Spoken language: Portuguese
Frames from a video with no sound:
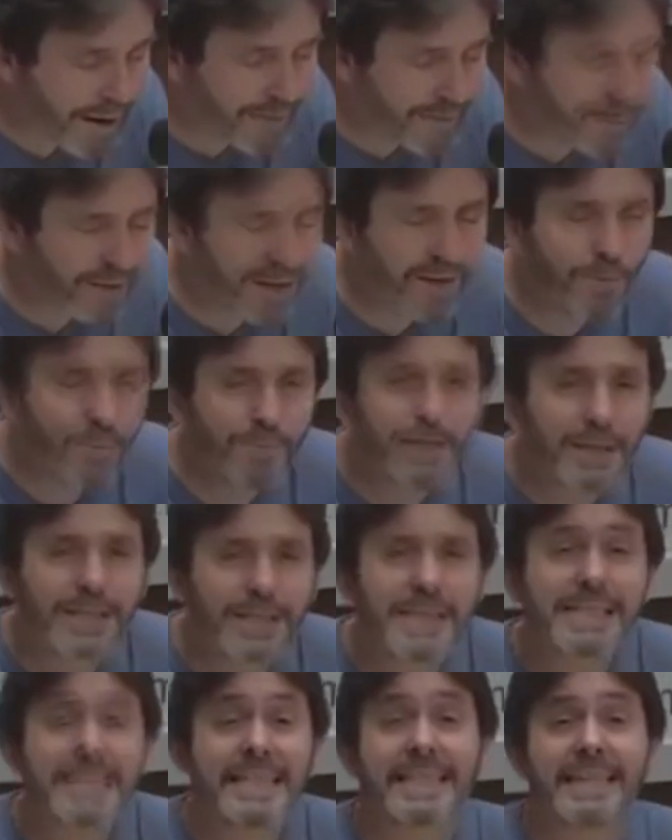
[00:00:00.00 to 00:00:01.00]
Agora é a
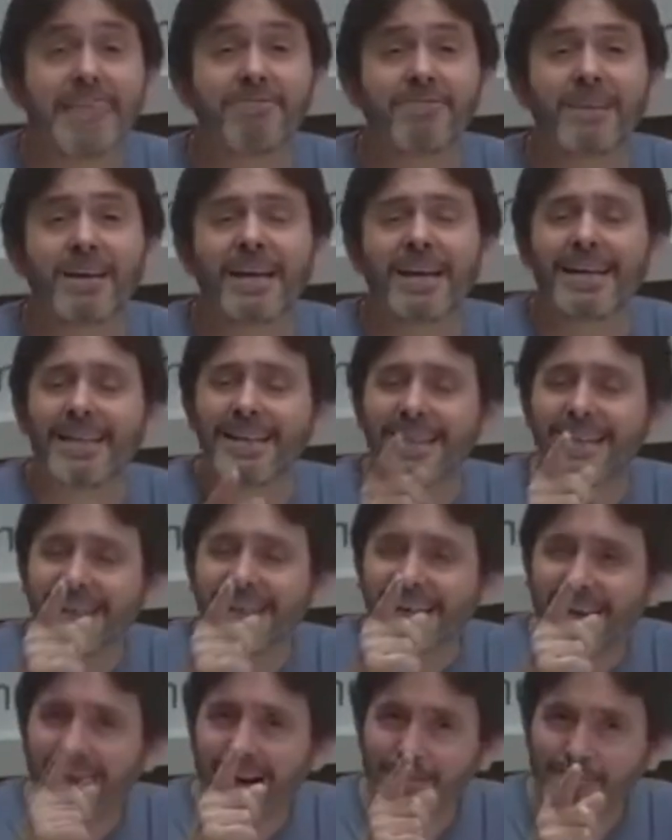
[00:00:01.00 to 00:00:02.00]
competência da fé.
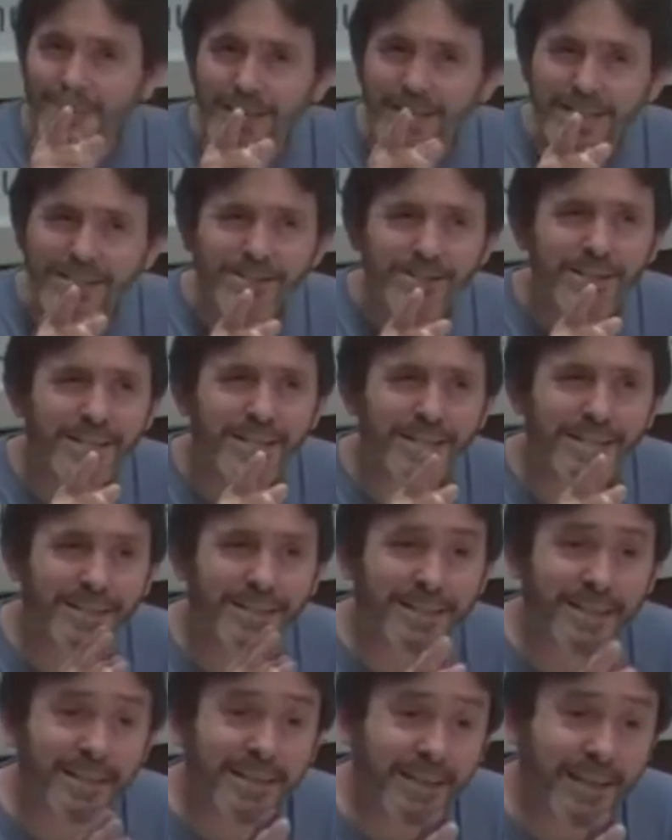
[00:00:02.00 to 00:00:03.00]
A mente que,
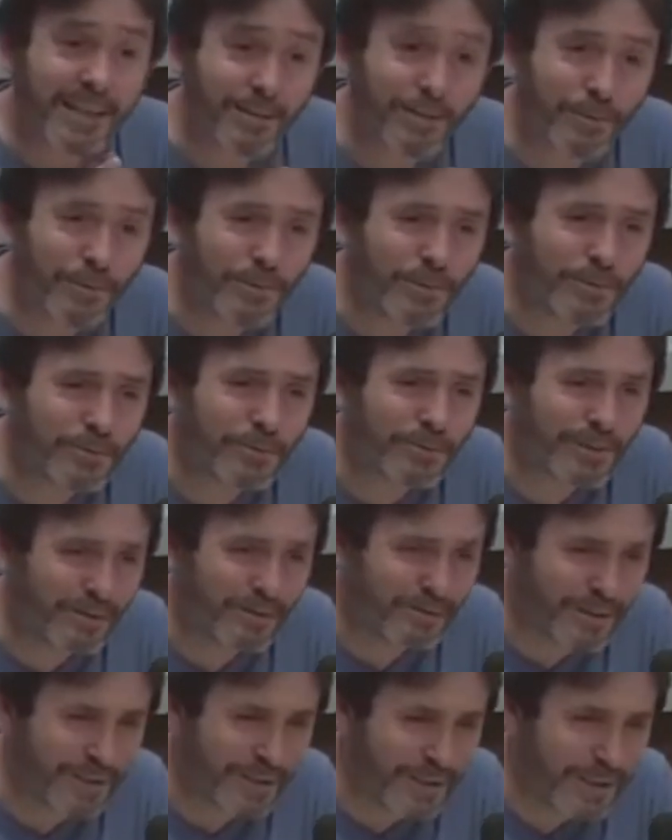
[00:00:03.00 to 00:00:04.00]
que tem tudo
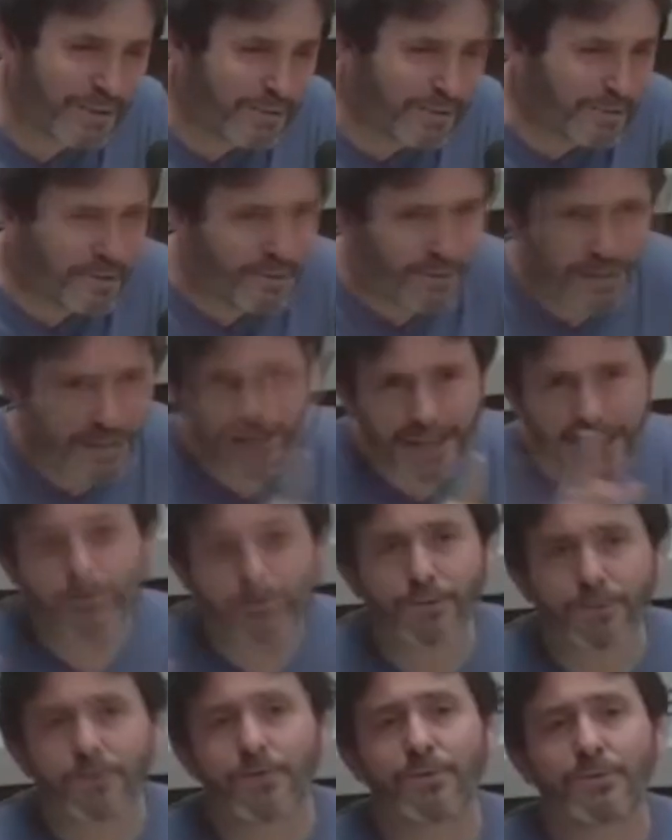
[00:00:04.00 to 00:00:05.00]
definido não é quem
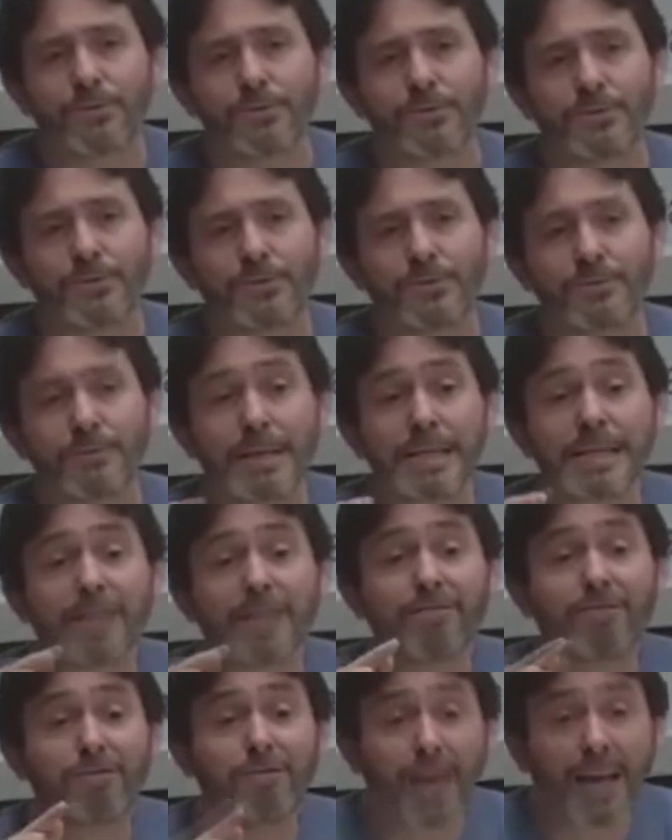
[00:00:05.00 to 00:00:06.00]
nos conduz, mas
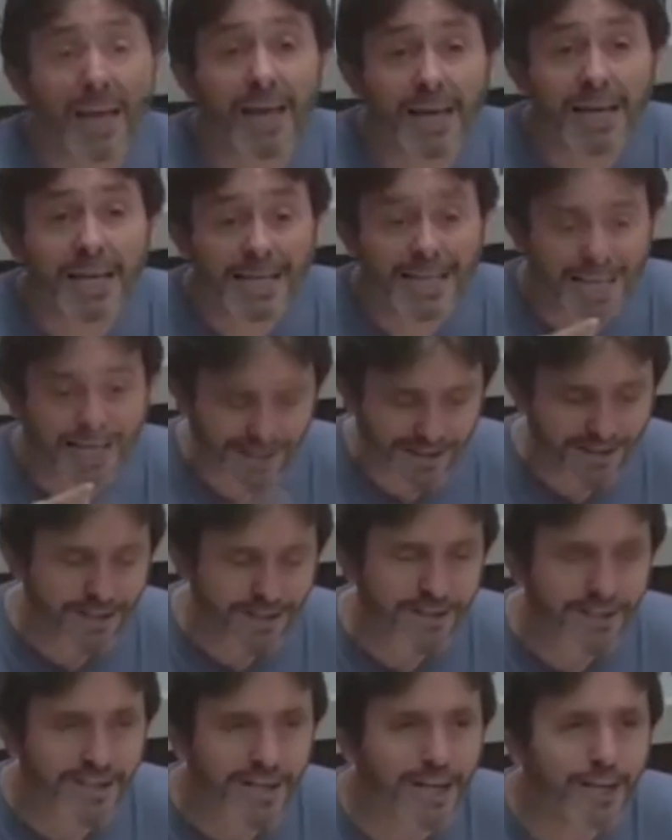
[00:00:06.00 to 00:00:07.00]
a fé que a
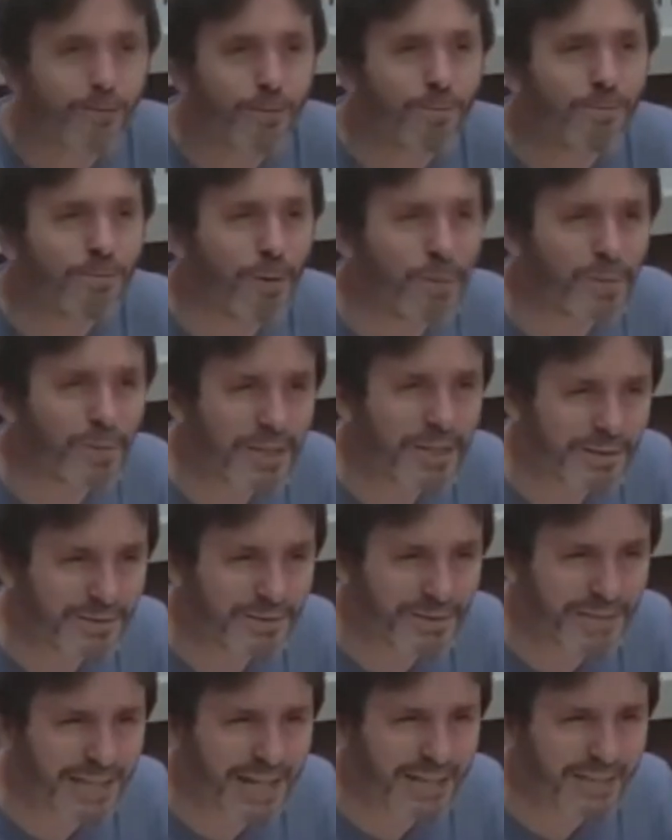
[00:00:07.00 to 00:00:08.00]
gente tem no bom
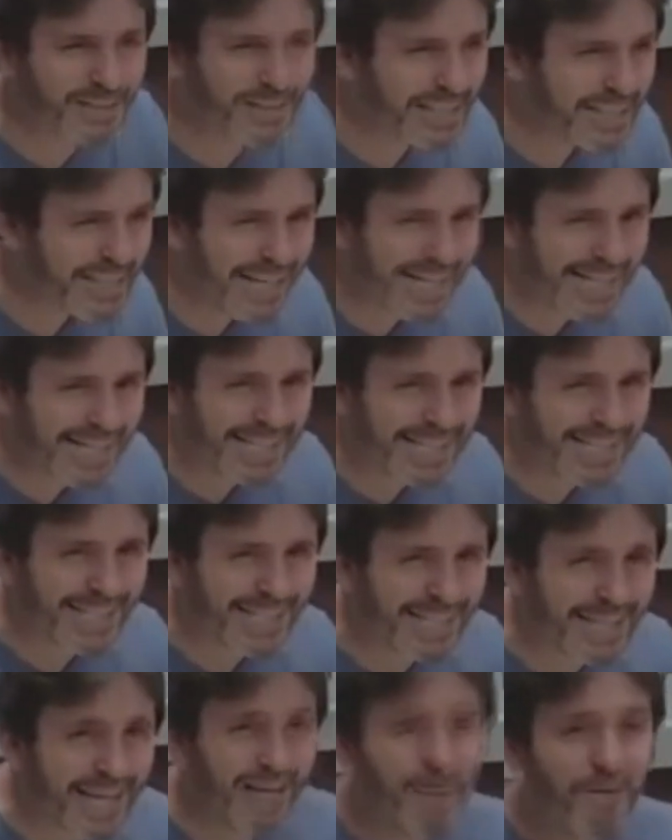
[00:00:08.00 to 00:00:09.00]
resultado. Que
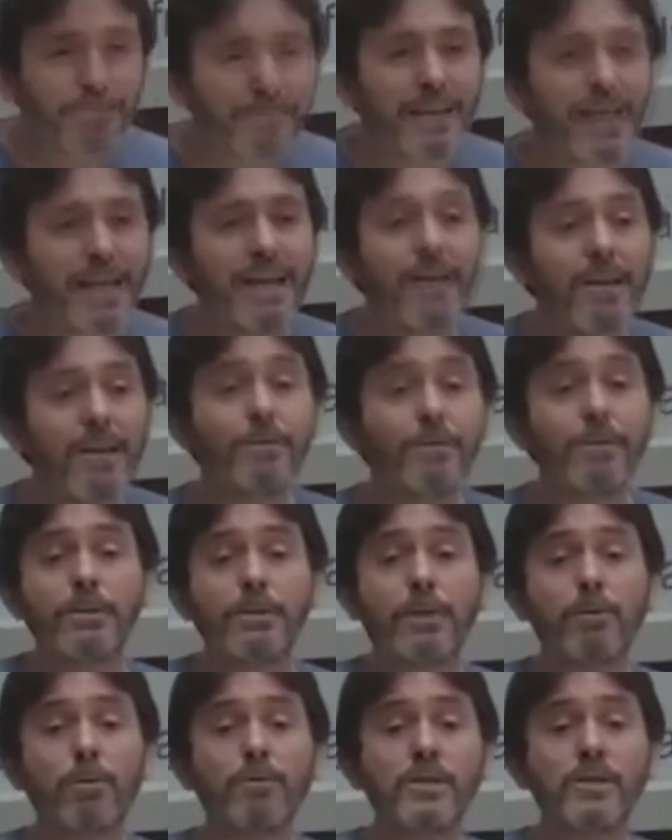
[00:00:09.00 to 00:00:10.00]
delícia, né?
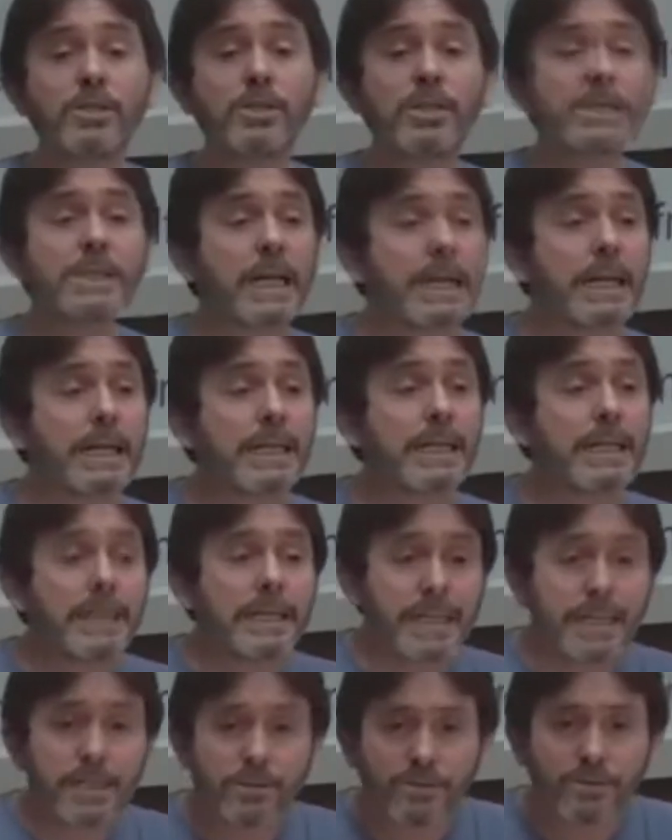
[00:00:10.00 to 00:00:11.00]
Vamos ao ouvinte que está na linha
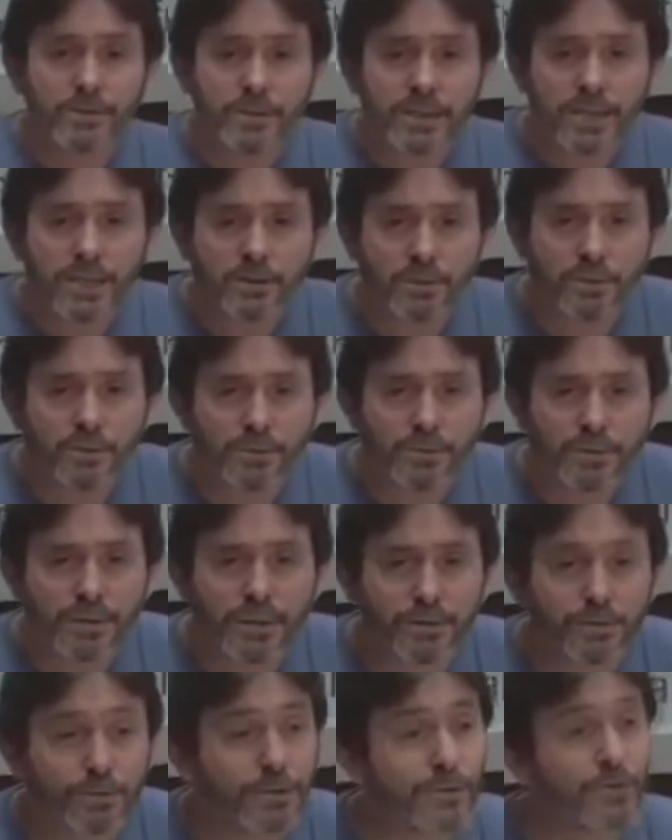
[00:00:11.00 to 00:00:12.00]

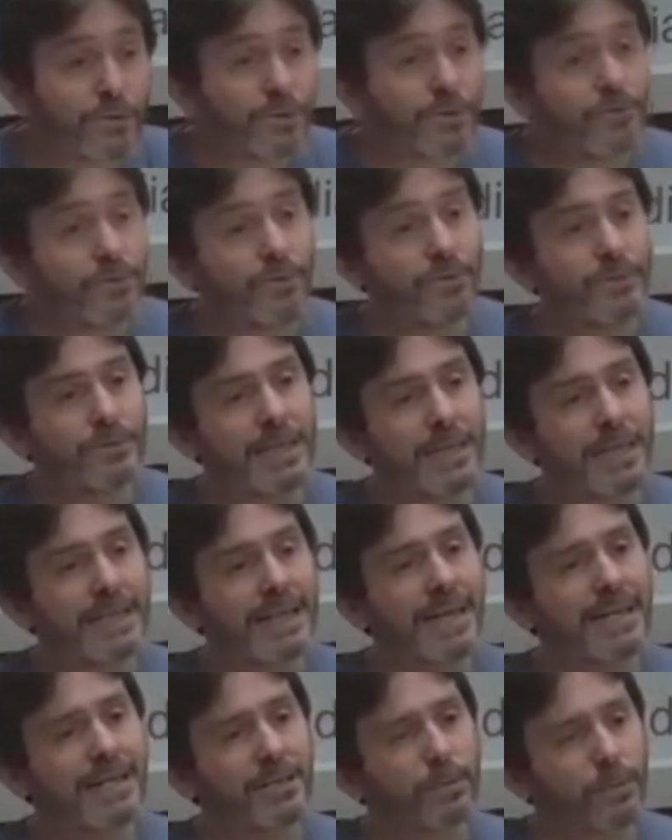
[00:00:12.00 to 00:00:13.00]
31710221, na
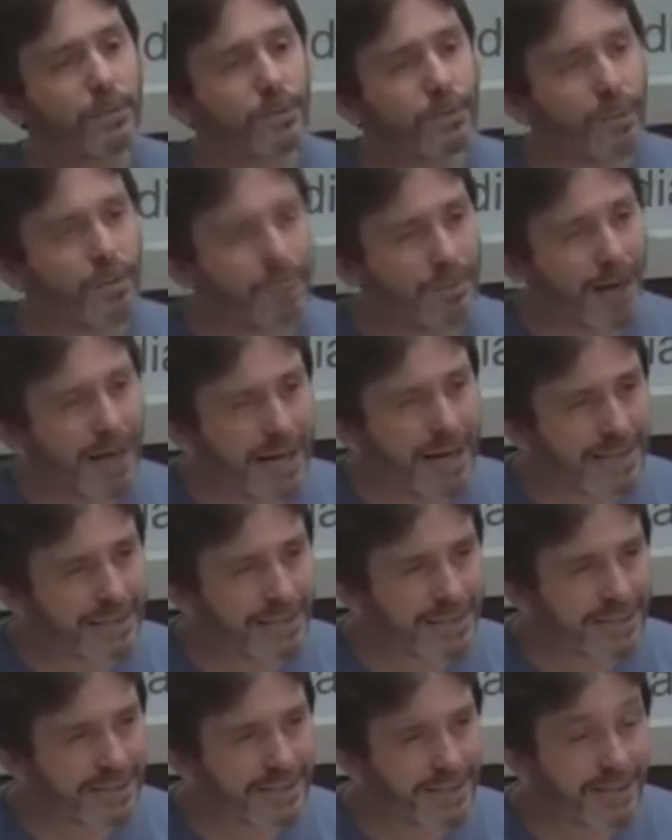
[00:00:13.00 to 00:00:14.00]
técnico
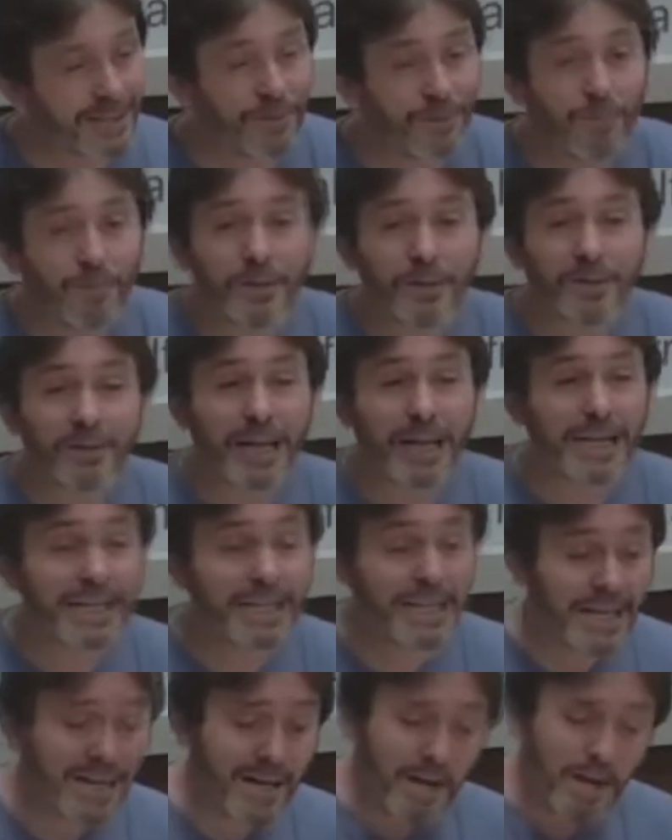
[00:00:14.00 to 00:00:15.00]
Tomás. E comigo na
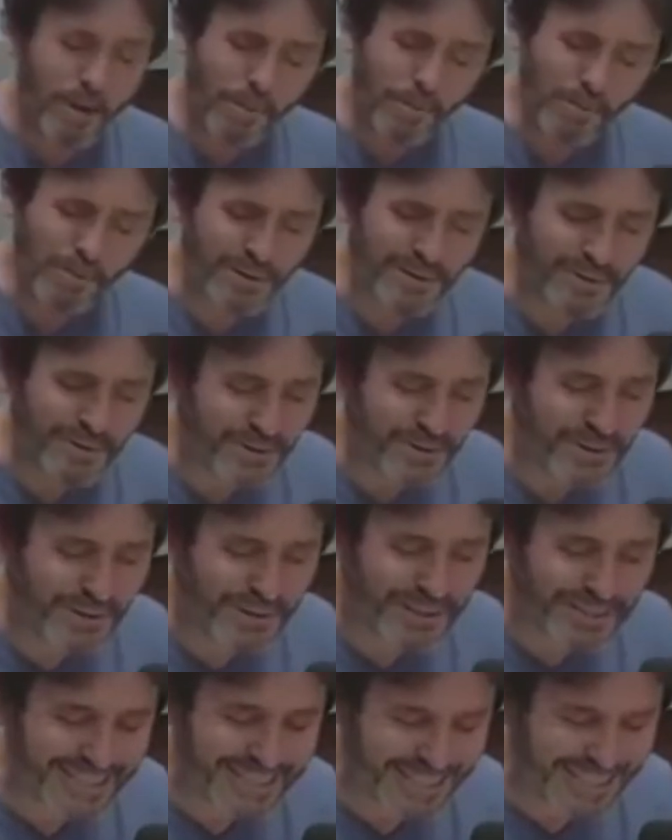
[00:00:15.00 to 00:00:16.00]
linha, boa
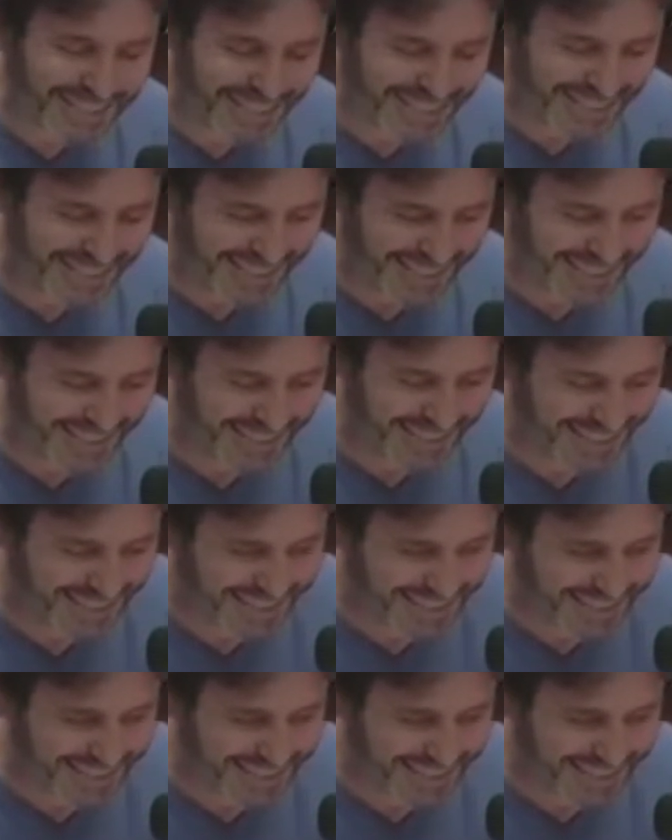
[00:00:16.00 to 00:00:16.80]
noite.